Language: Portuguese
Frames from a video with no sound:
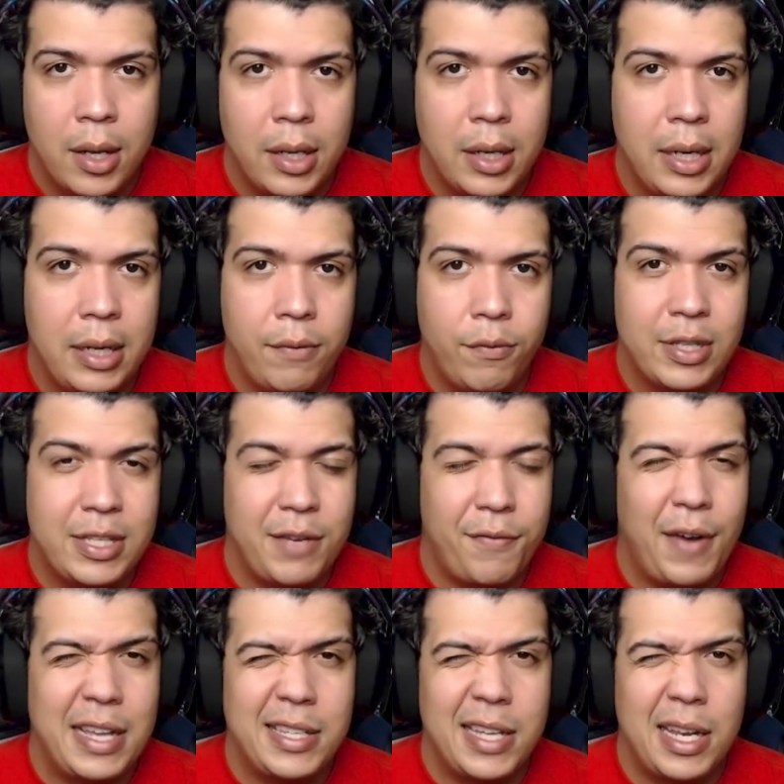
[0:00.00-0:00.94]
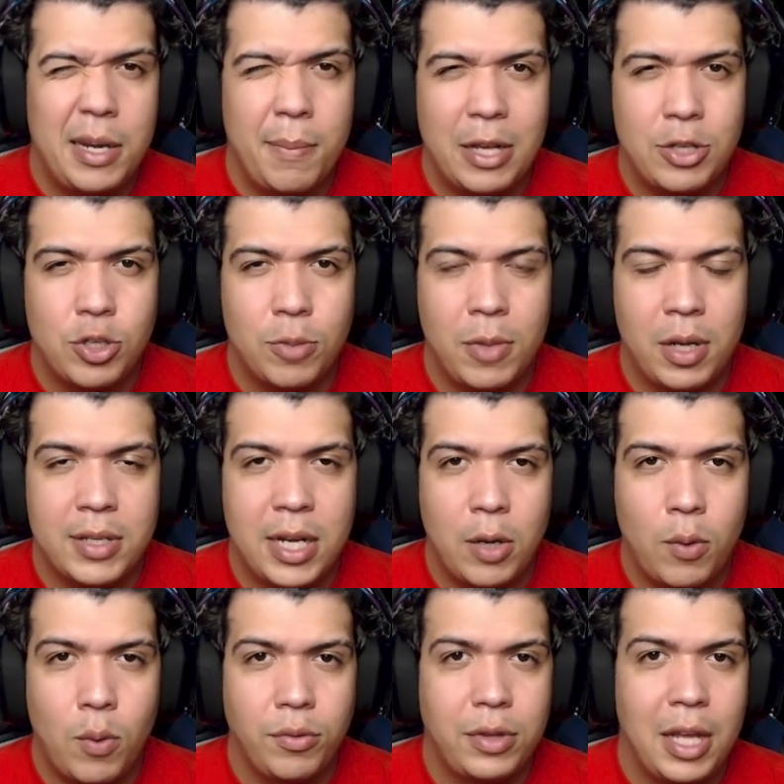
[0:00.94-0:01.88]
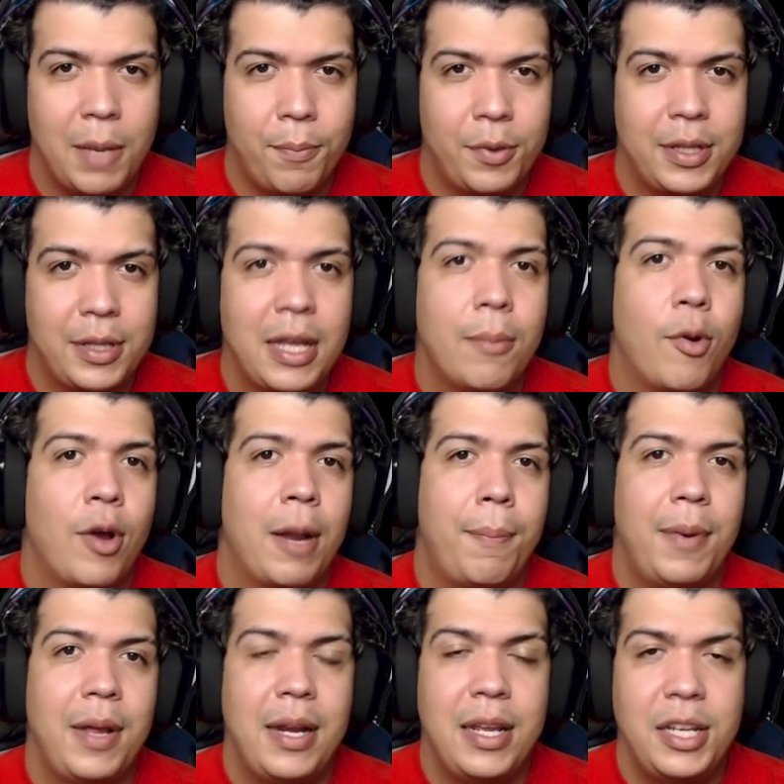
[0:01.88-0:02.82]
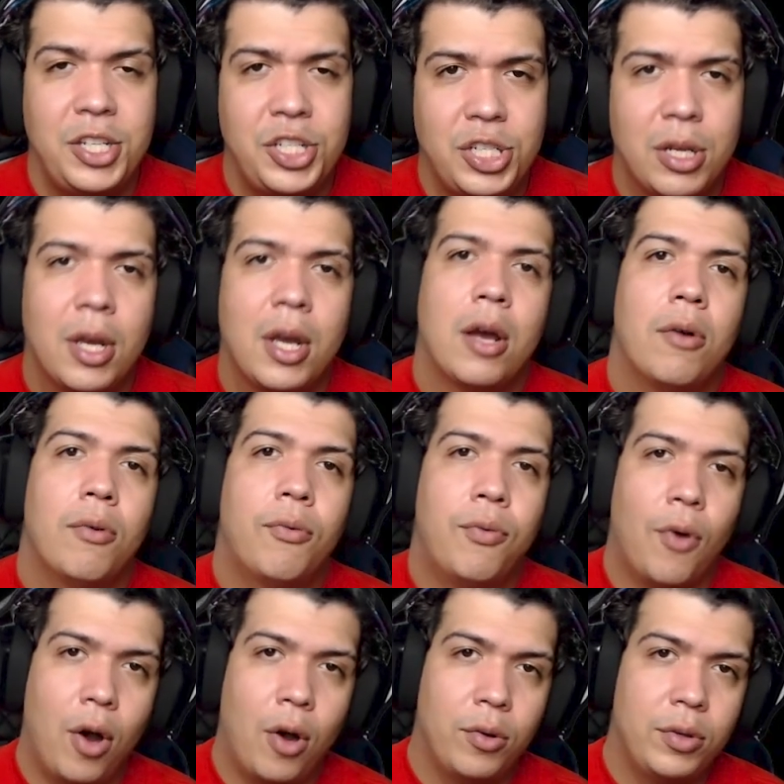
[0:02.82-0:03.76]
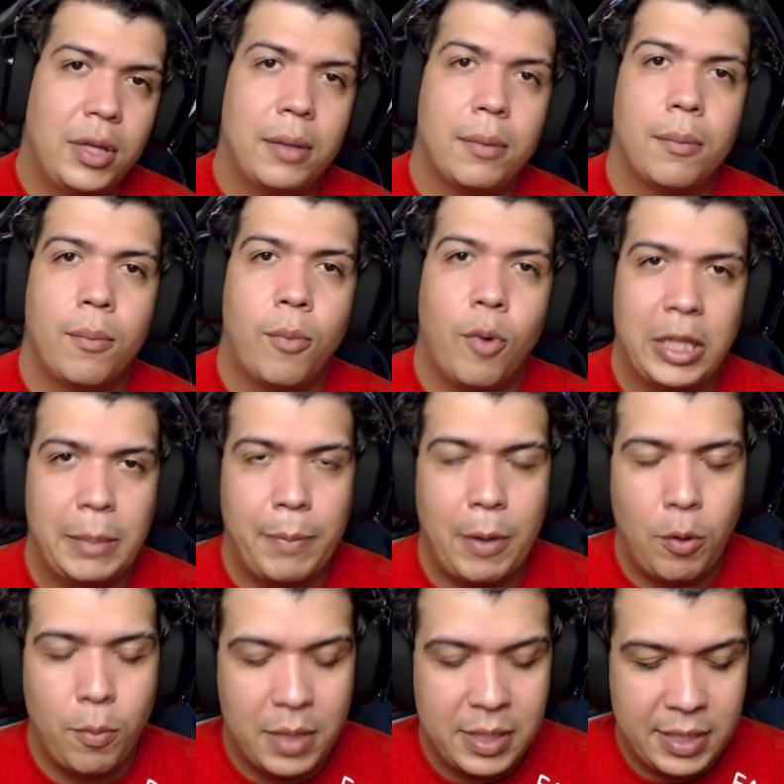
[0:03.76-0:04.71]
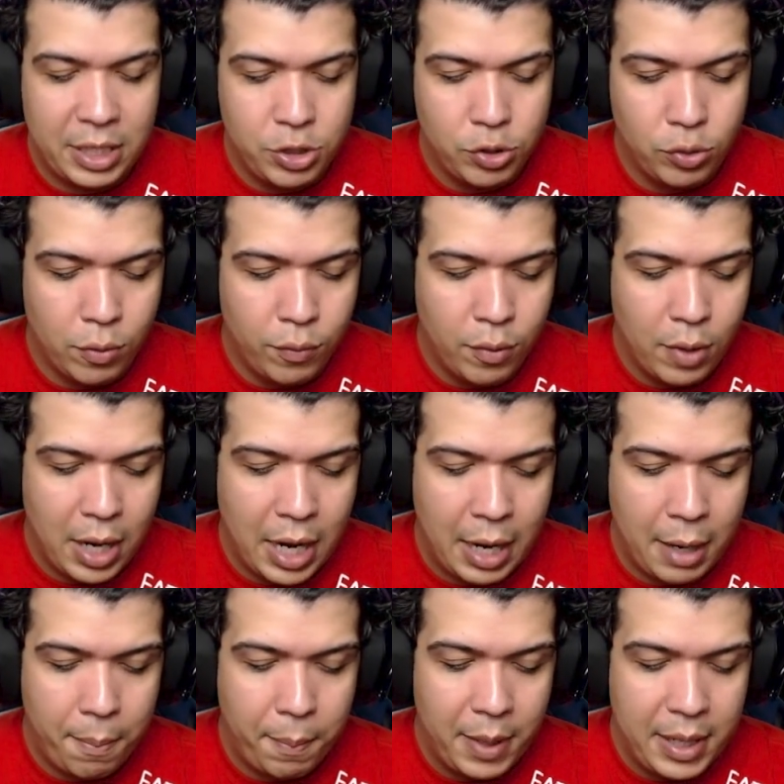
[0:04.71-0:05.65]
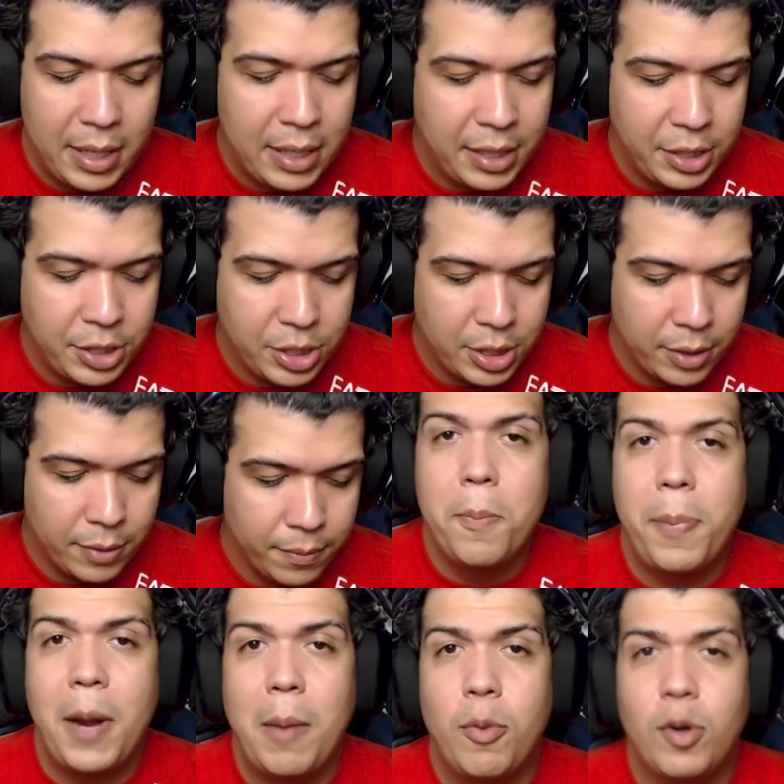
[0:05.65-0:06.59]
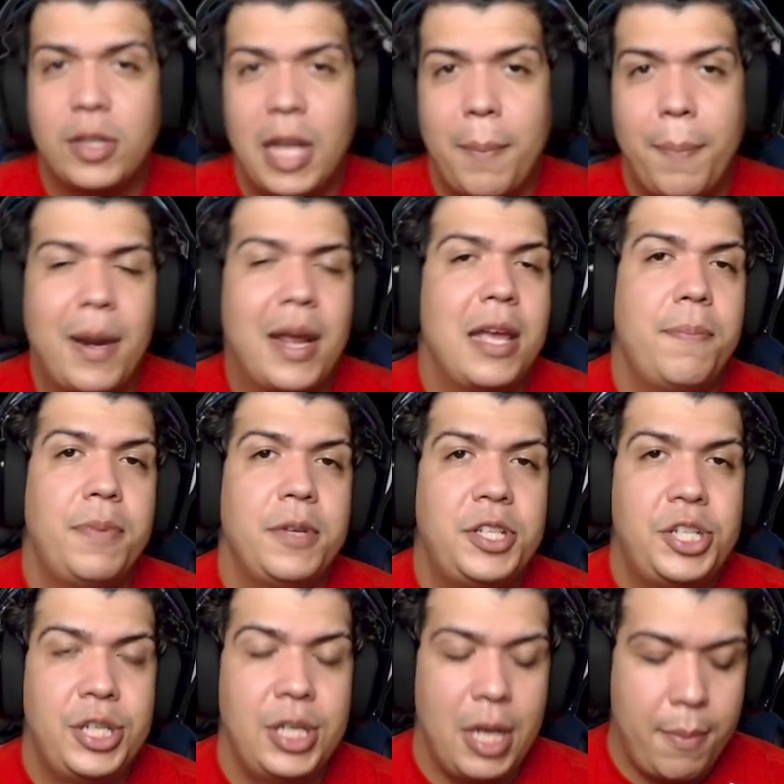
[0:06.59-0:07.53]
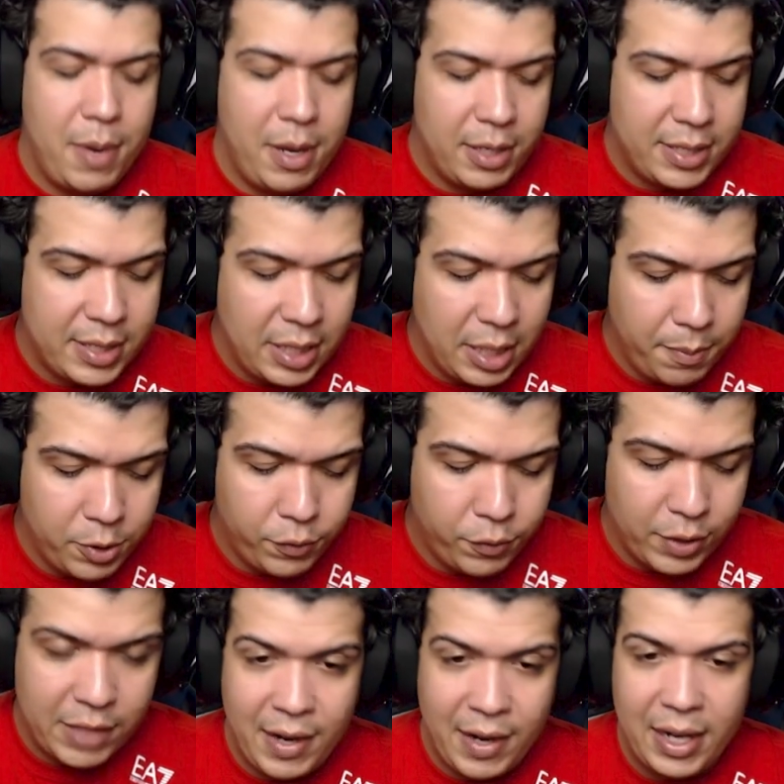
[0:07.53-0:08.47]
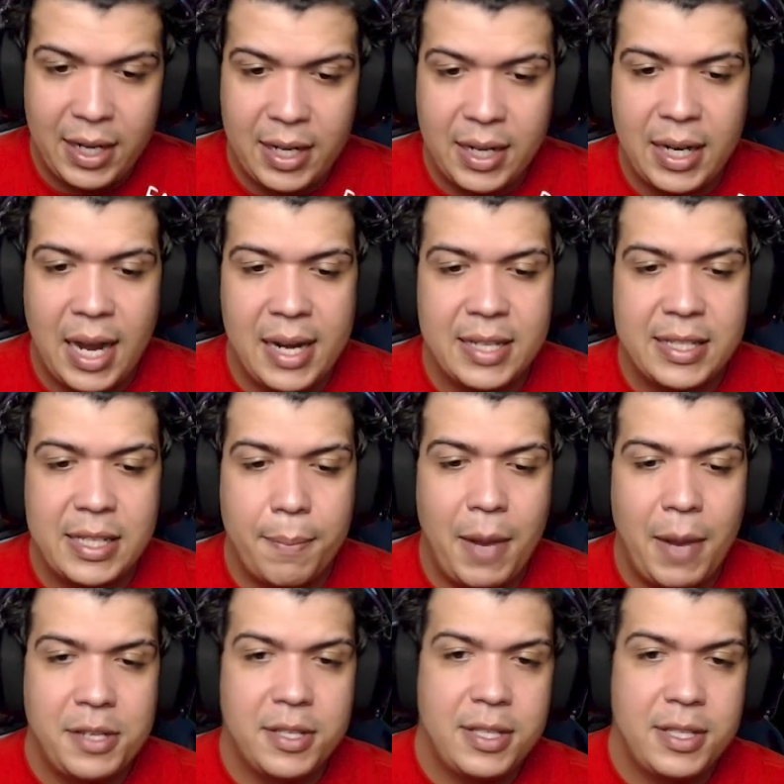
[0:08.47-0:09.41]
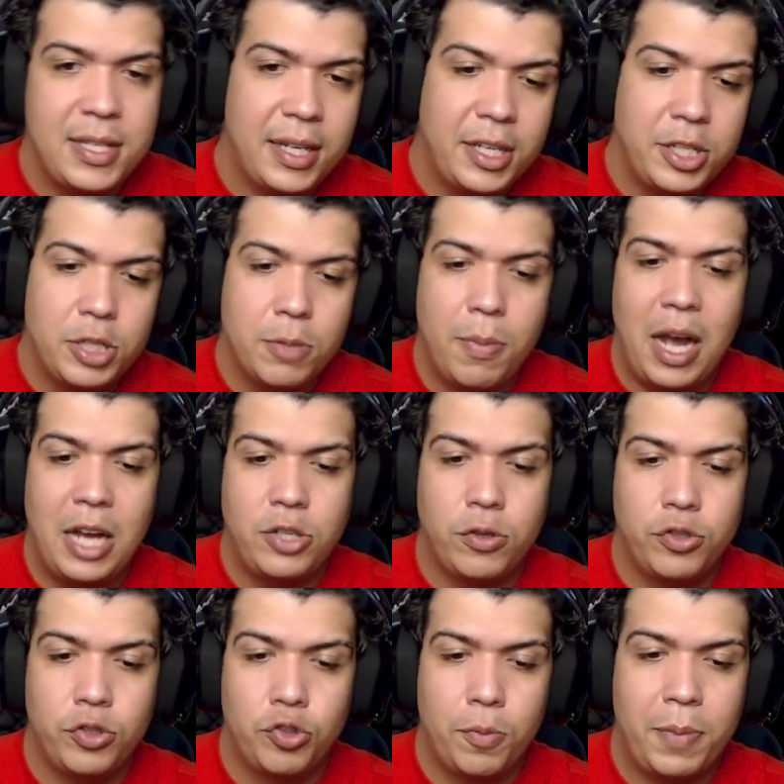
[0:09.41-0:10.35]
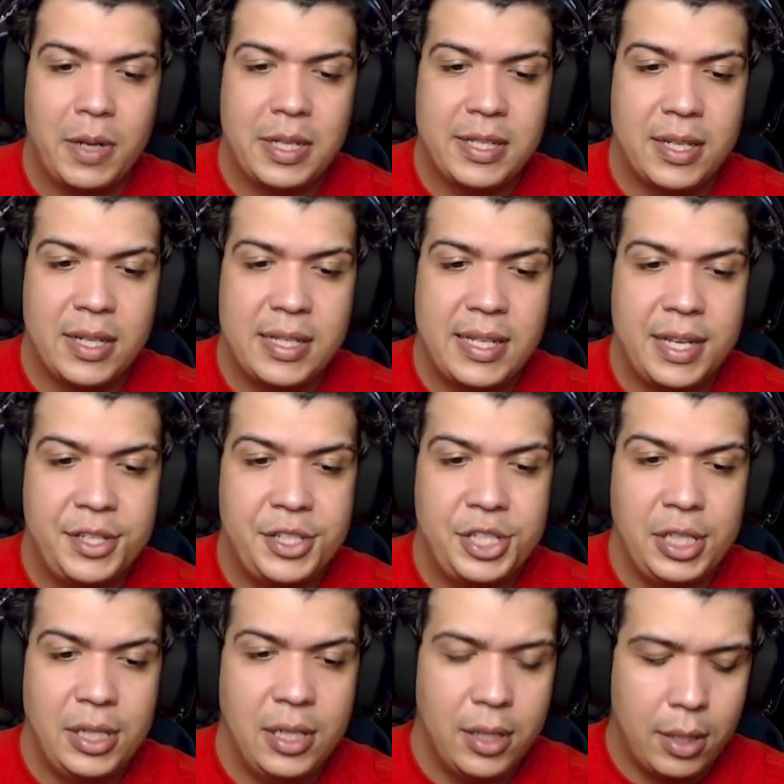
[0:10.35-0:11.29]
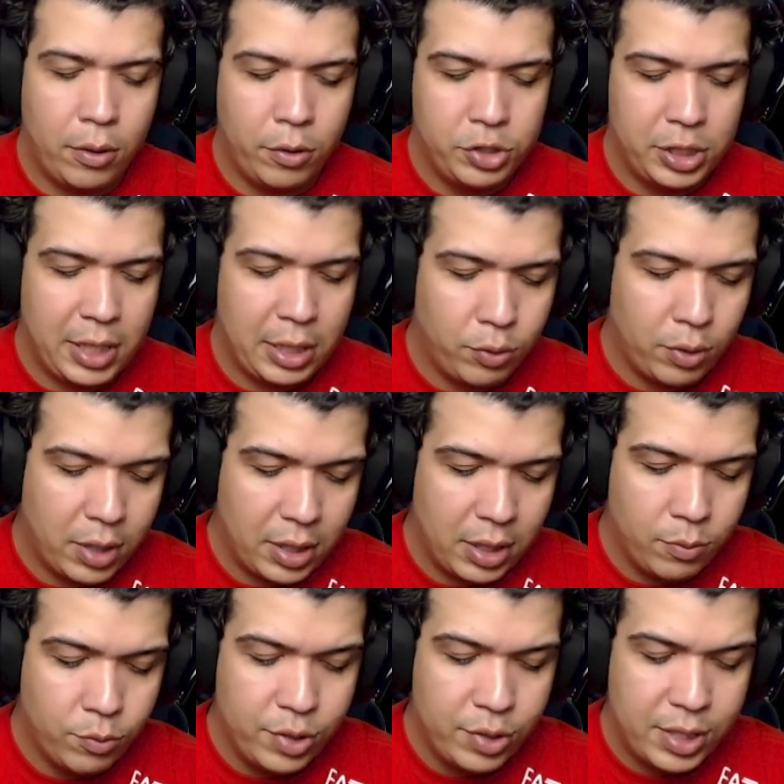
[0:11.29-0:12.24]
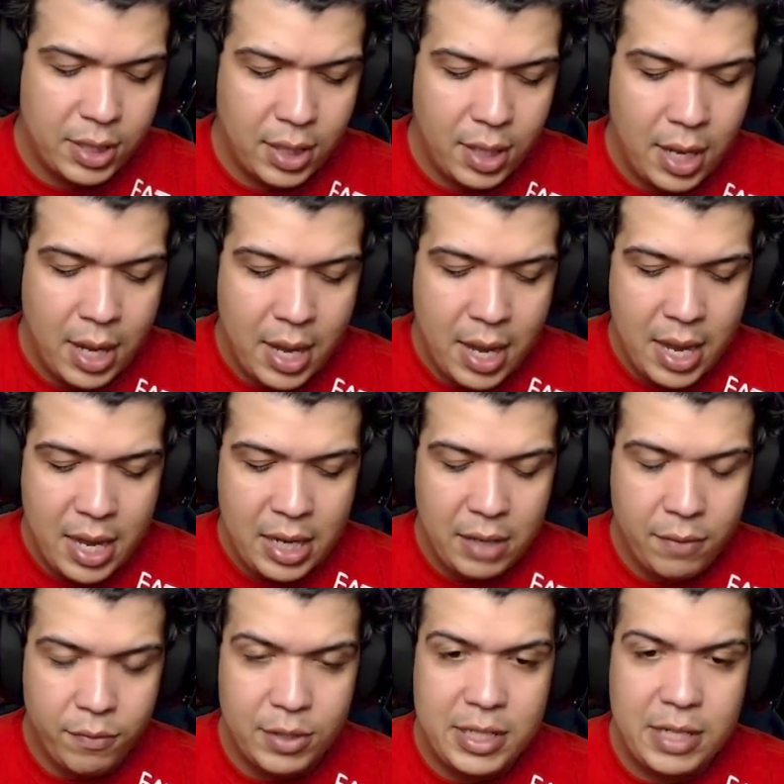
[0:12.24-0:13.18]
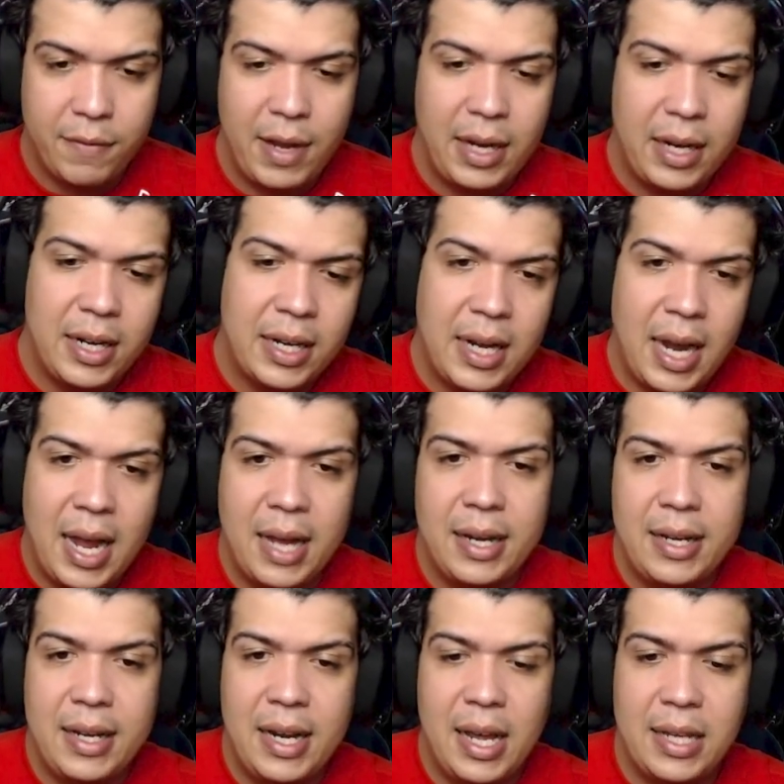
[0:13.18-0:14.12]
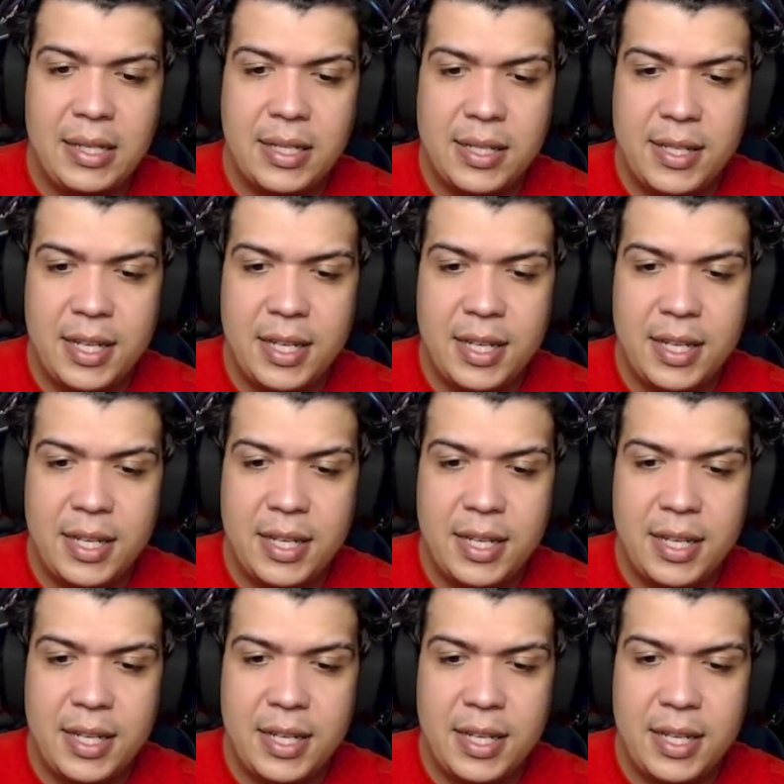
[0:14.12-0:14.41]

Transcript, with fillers: E você faz ali mais ou menos ali quanto tempo que demora a playlist, volta, bota para começar de novo a playlist. E para botar para repetir é bem simples, vai clicar nessa partezinha aqui de baixo, onde eu estou passando a setinha, onde está tocando a música, e você vai clicar nessa